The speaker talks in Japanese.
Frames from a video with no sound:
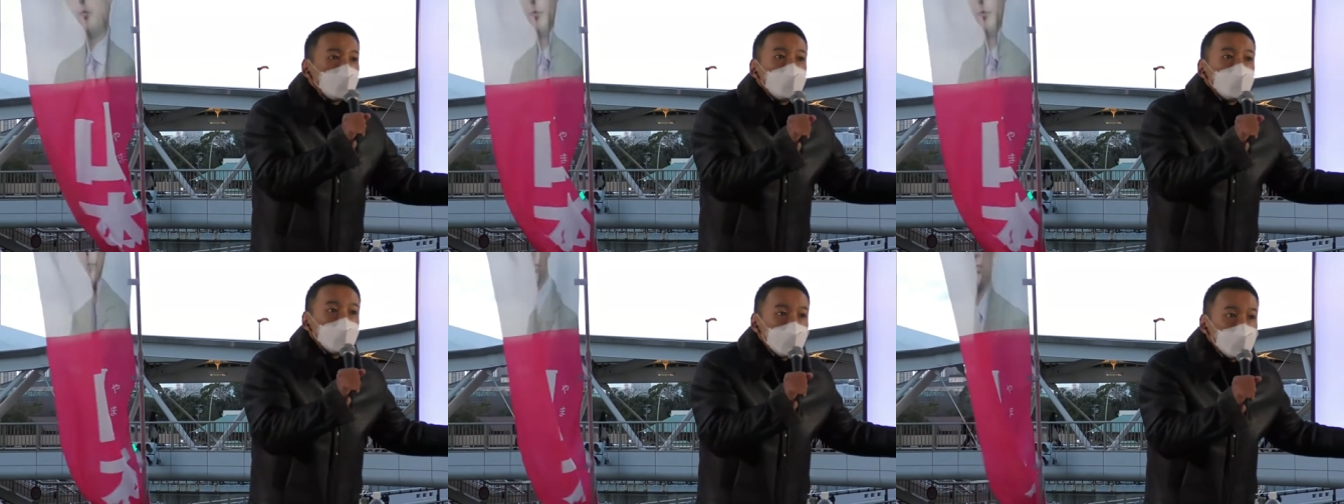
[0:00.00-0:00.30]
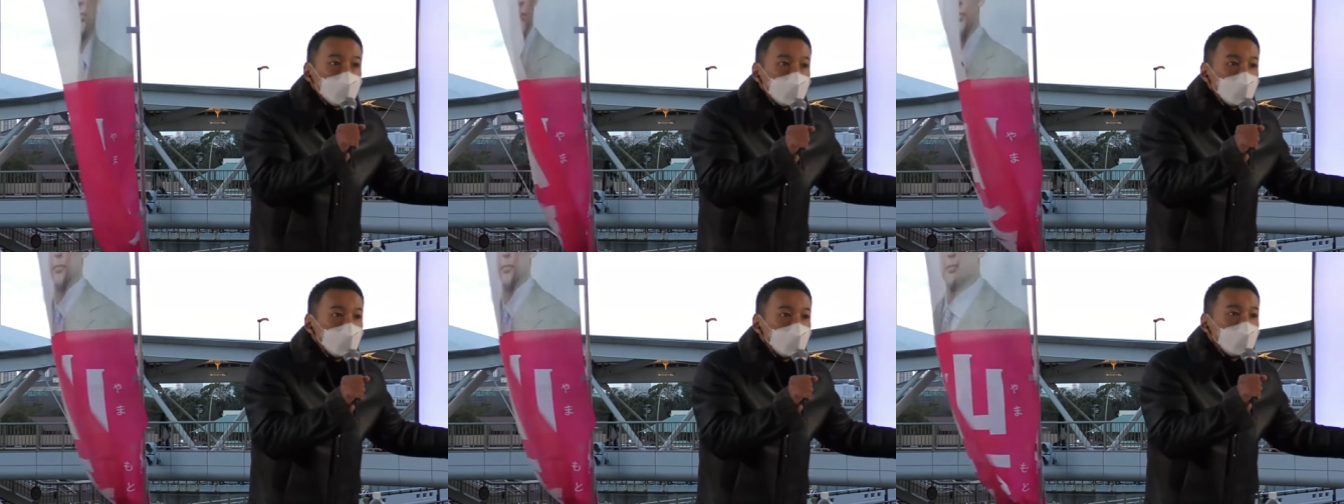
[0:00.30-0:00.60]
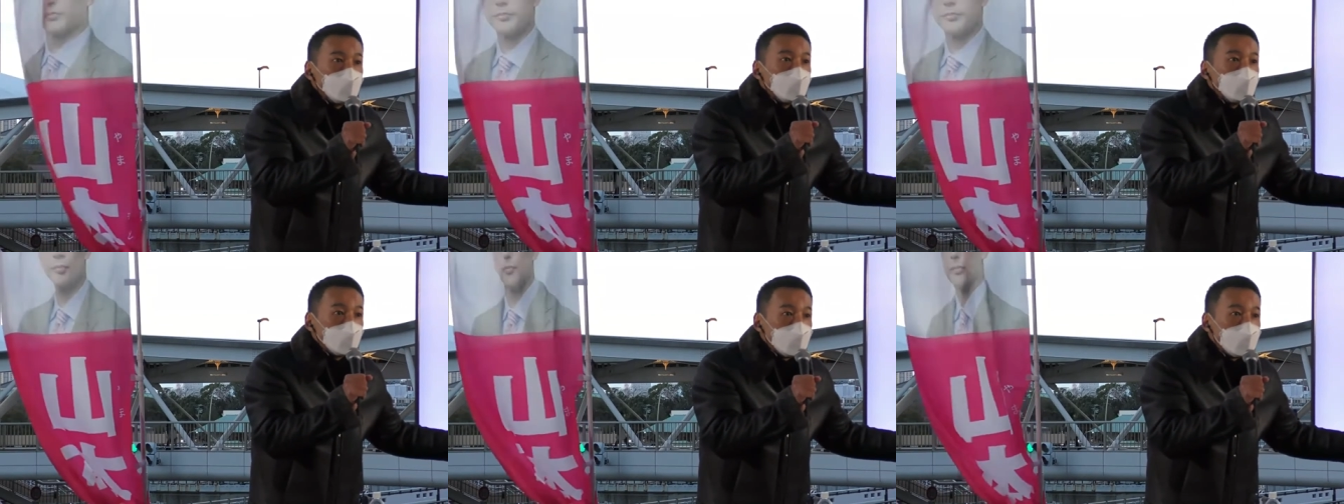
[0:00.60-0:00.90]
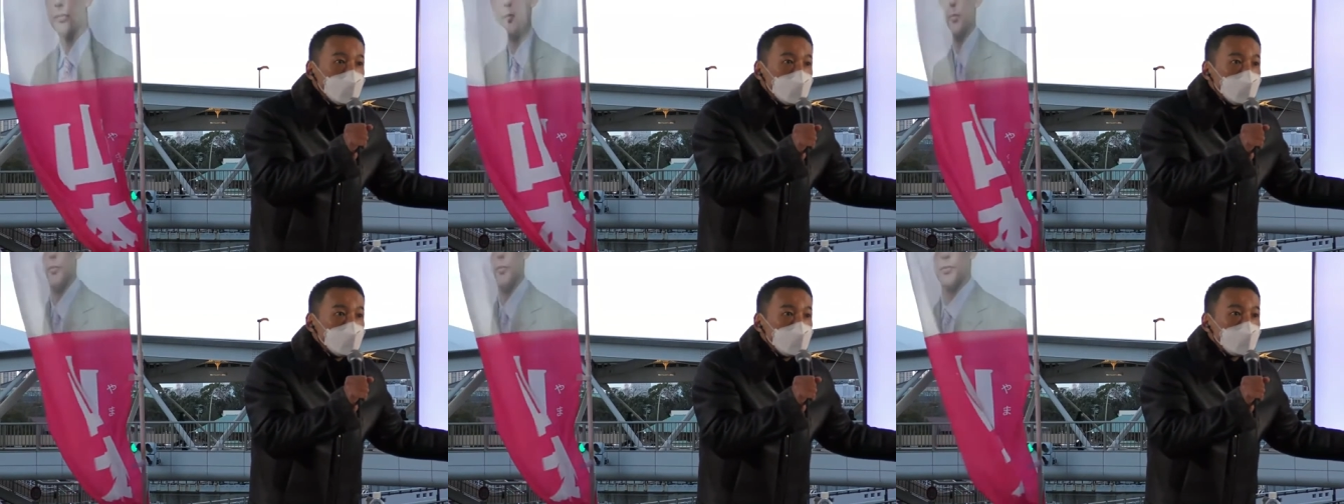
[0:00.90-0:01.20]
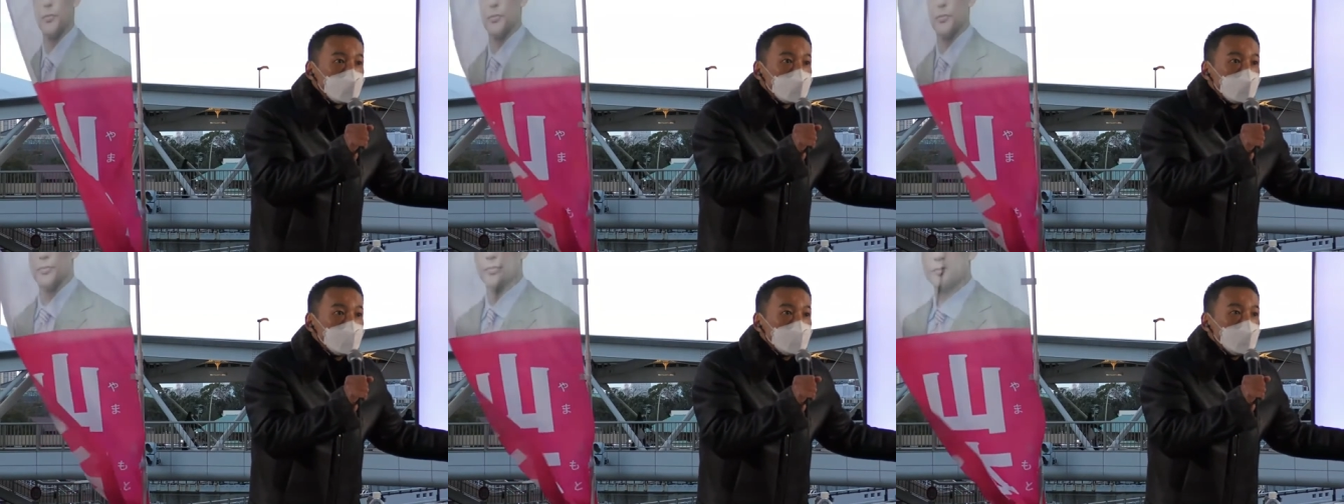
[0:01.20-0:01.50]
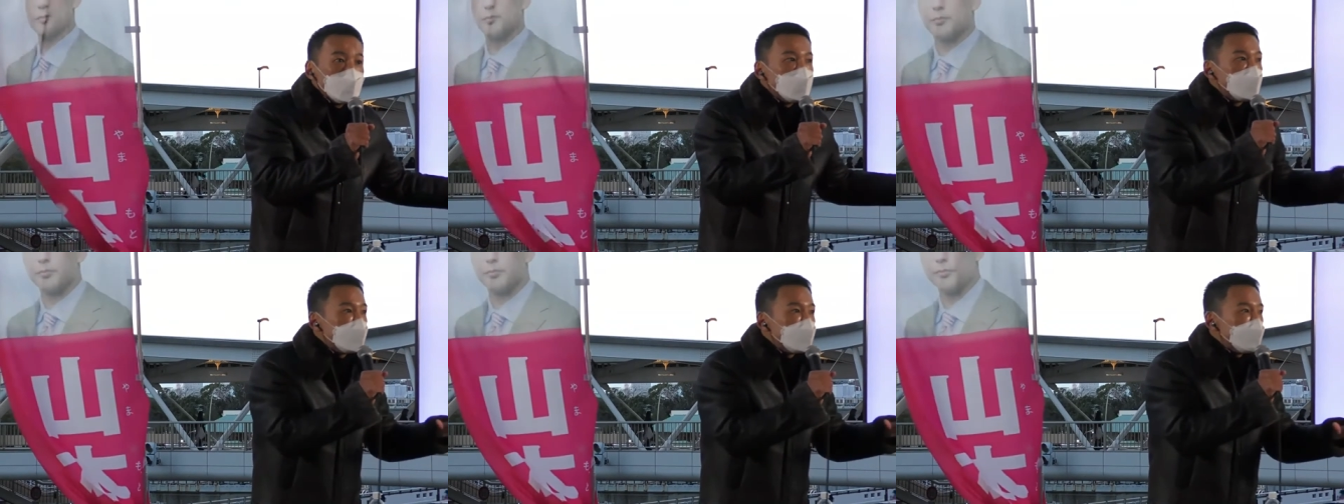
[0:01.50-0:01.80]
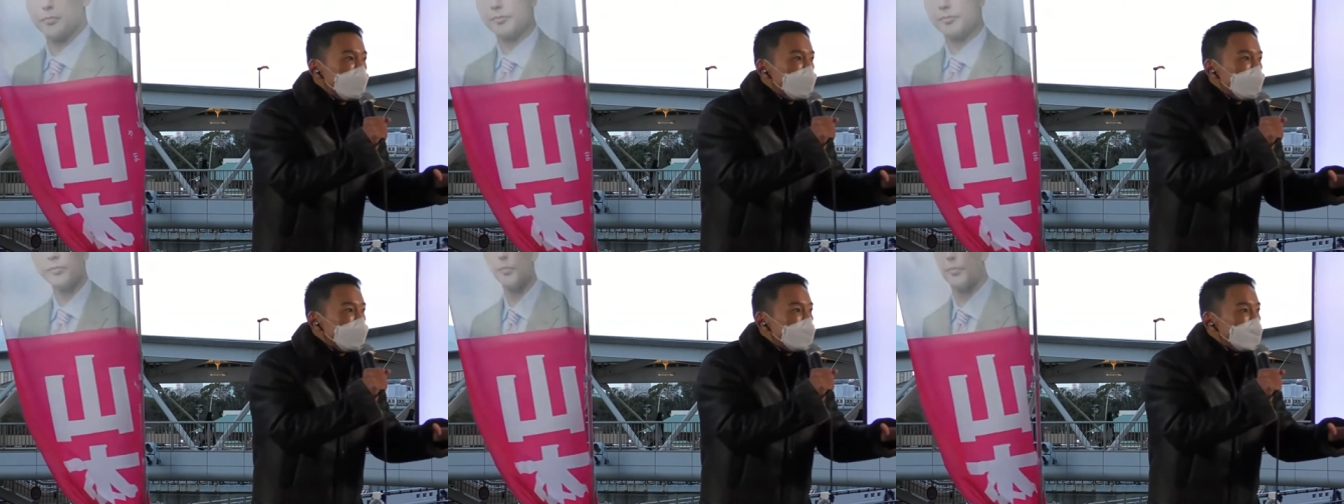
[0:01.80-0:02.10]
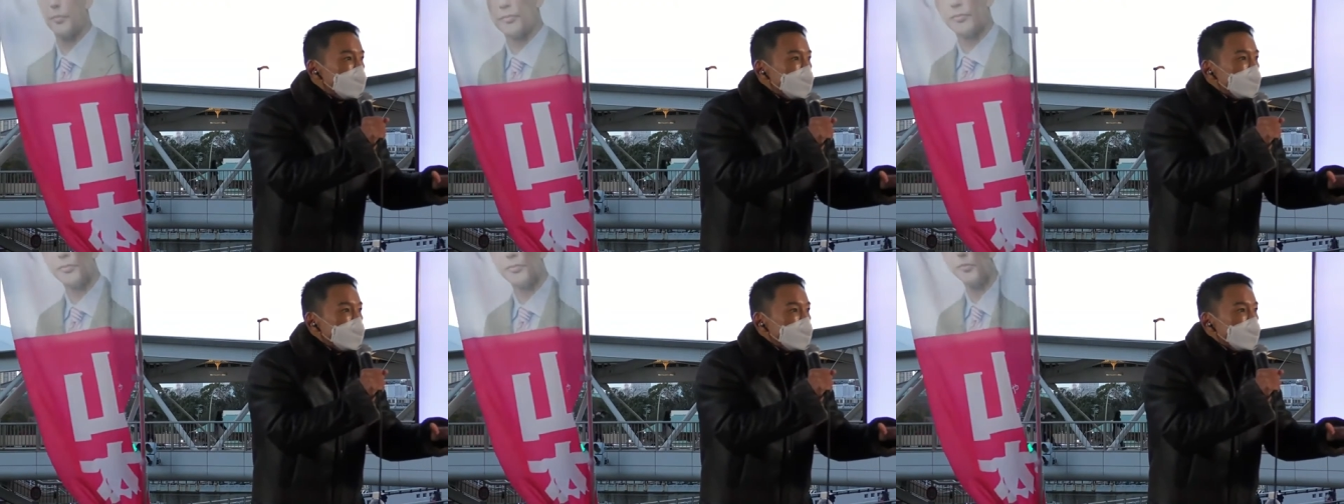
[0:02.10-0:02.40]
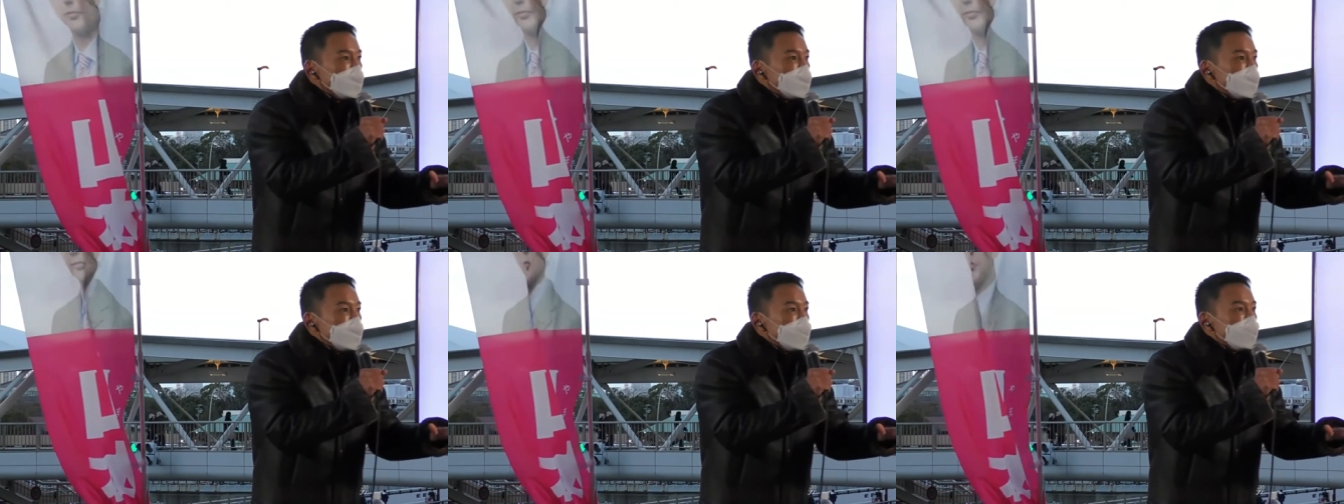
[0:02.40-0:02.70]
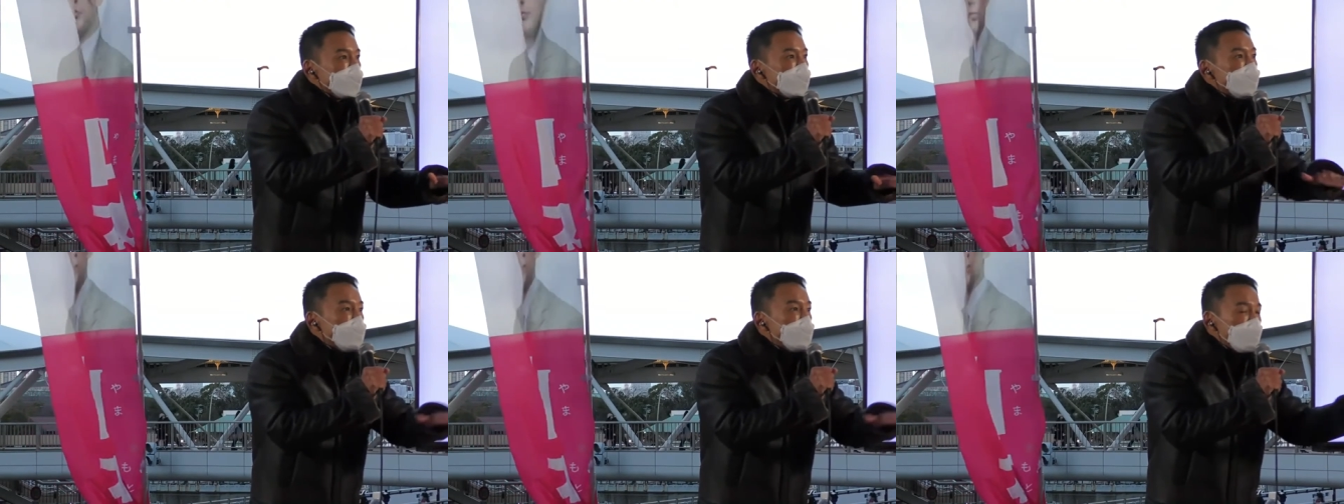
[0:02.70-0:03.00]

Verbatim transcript: 気持ちを広げていくっていうのは非常に